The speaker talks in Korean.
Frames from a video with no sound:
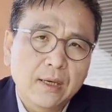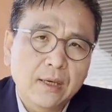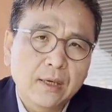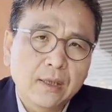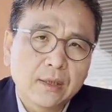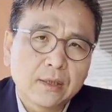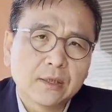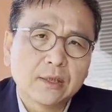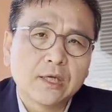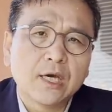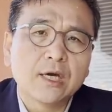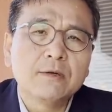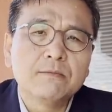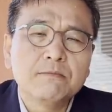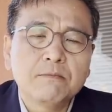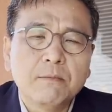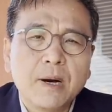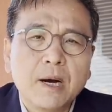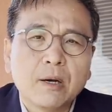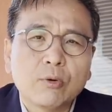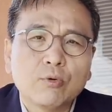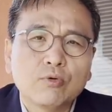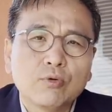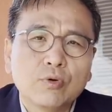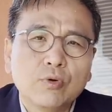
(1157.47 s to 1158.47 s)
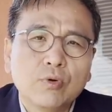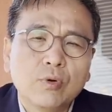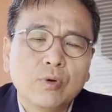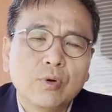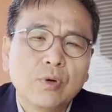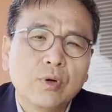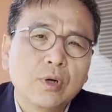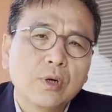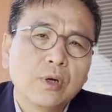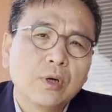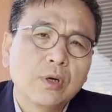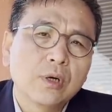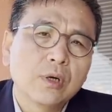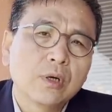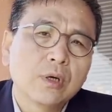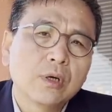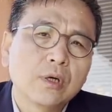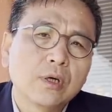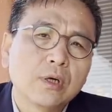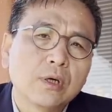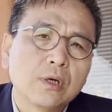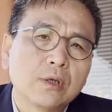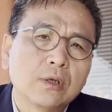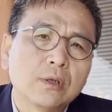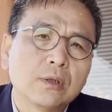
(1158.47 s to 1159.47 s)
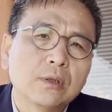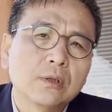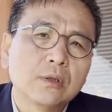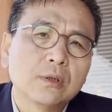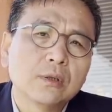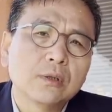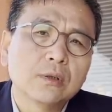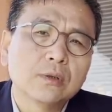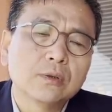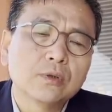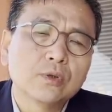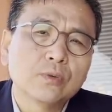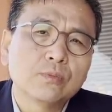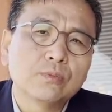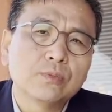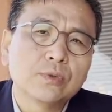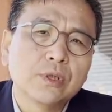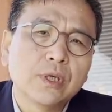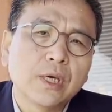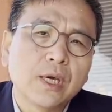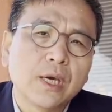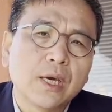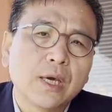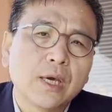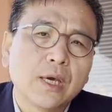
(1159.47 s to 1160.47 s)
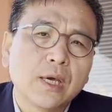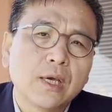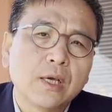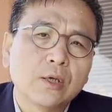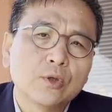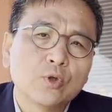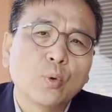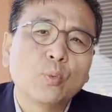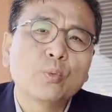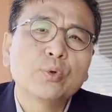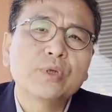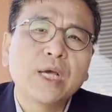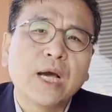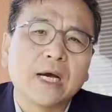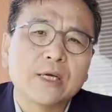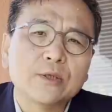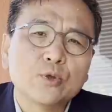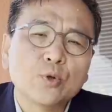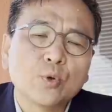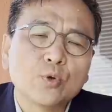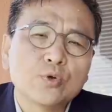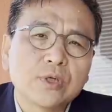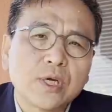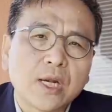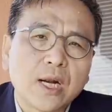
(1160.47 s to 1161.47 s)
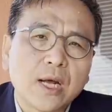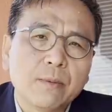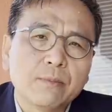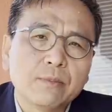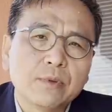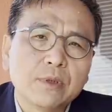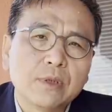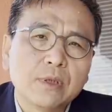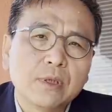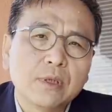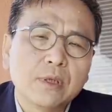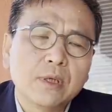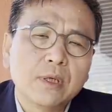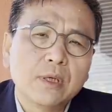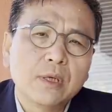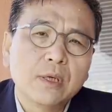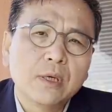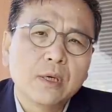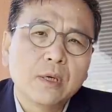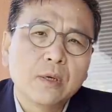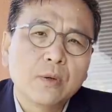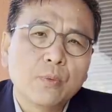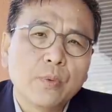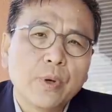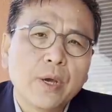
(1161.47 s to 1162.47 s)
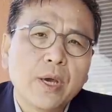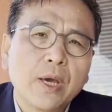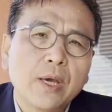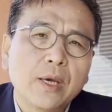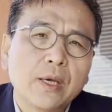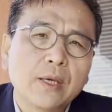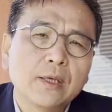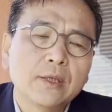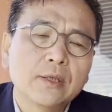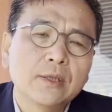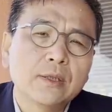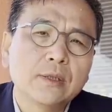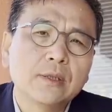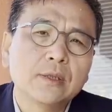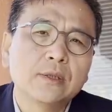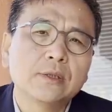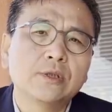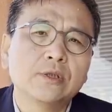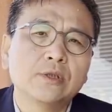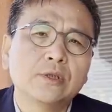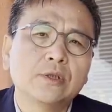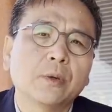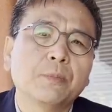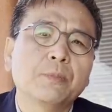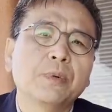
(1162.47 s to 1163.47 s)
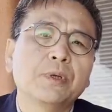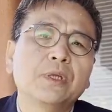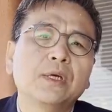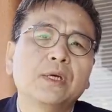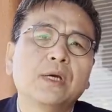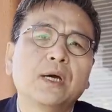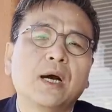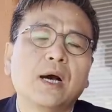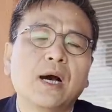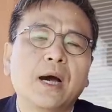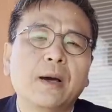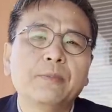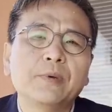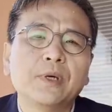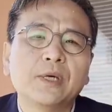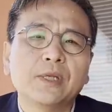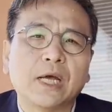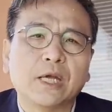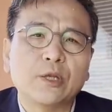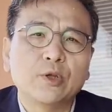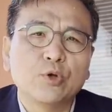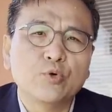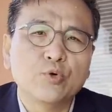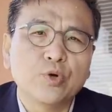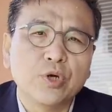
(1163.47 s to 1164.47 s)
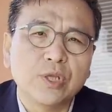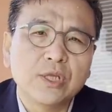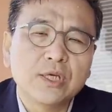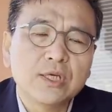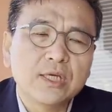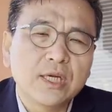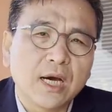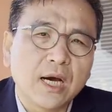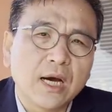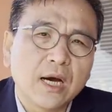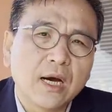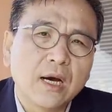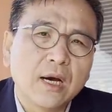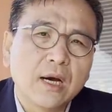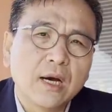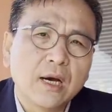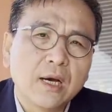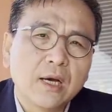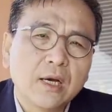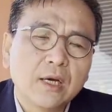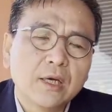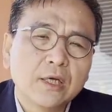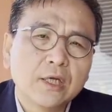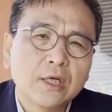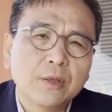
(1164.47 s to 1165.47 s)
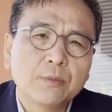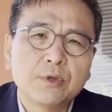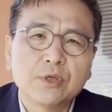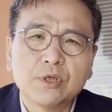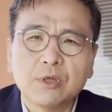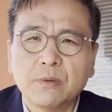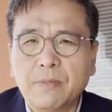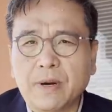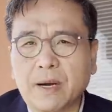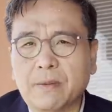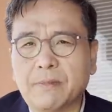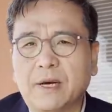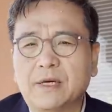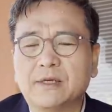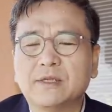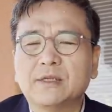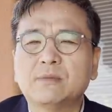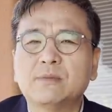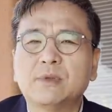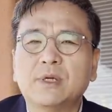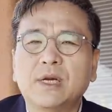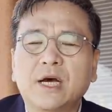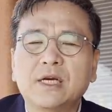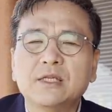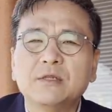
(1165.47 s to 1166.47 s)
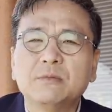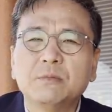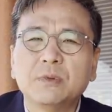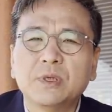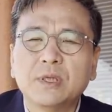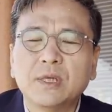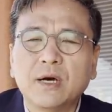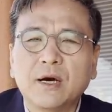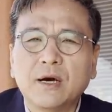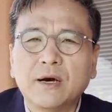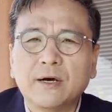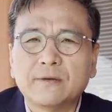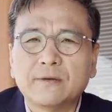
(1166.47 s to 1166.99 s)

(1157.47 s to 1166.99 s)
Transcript: 그렇게 흠맞고 어, 좀 이렇게 소문이 안 좋은 사람을 왜 정 피디가 함께 다니고 있느냐? 이러면서 막 말씀을 하십니다.